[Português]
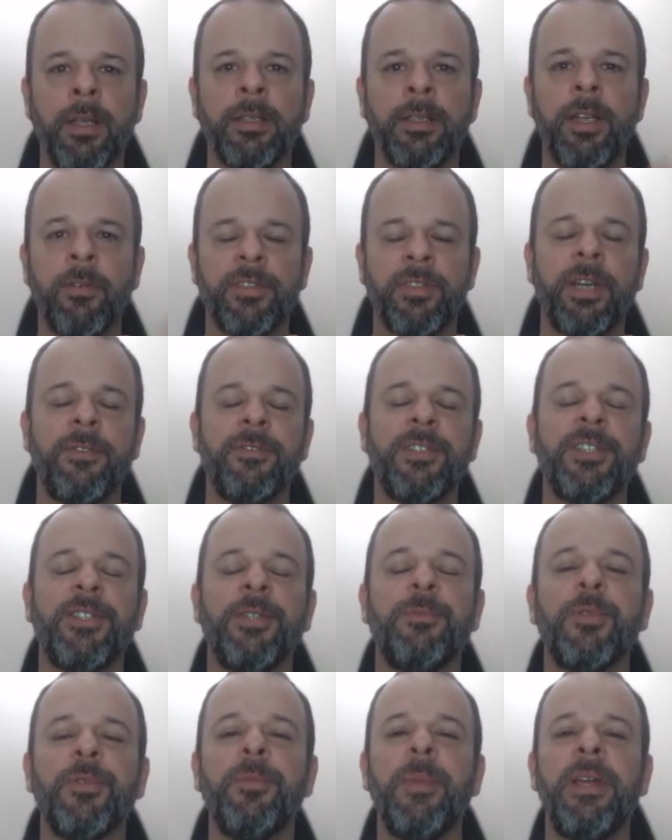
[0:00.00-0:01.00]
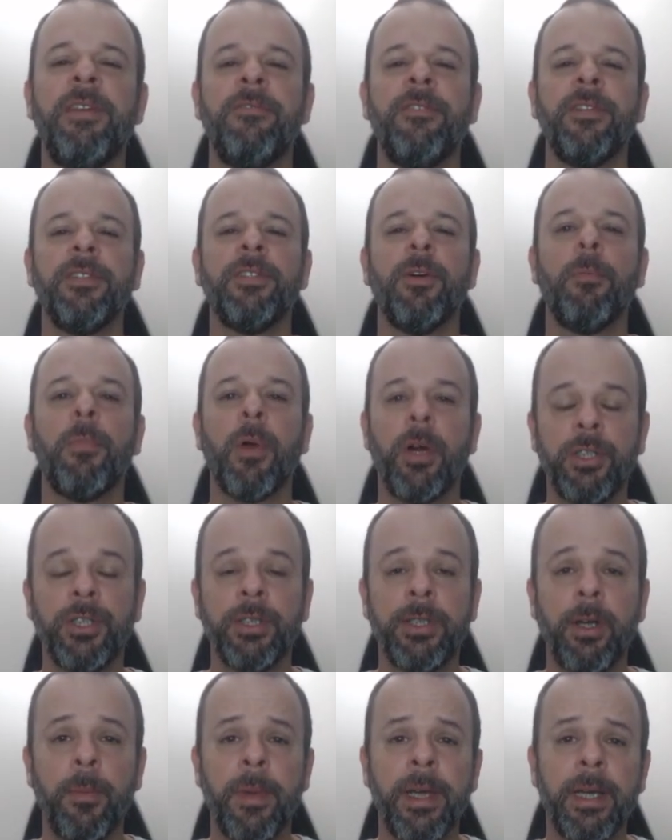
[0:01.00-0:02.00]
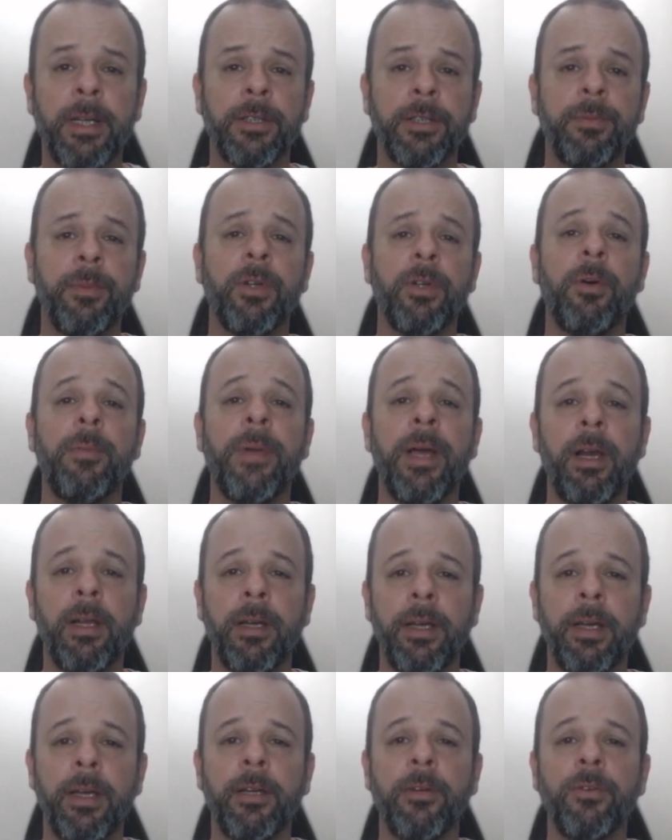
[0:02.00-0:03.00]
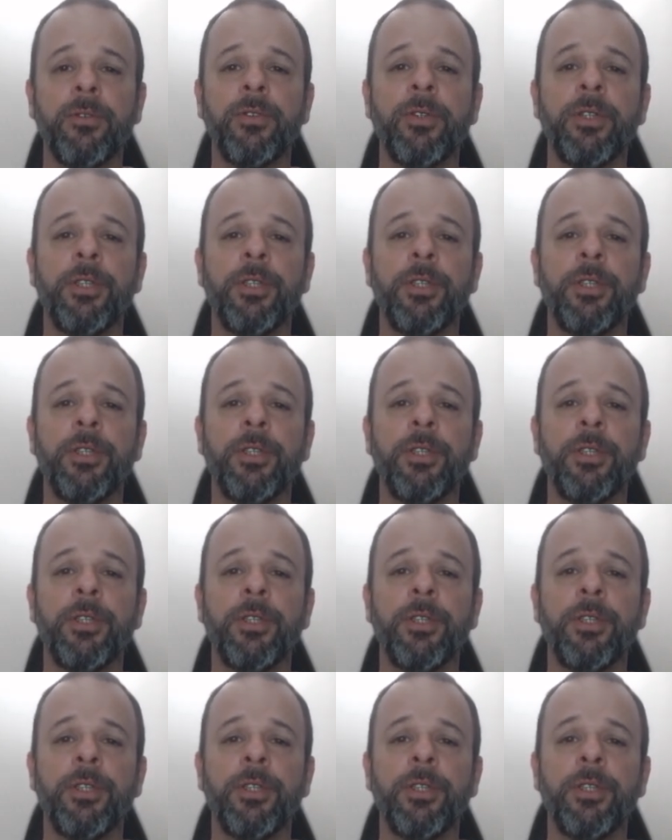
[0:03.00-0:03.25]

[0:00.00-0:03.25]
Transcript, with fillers: Salve, salve, seja muito bem vindo ao Pro Digital Makers. Meu nome é Alan Engel, sou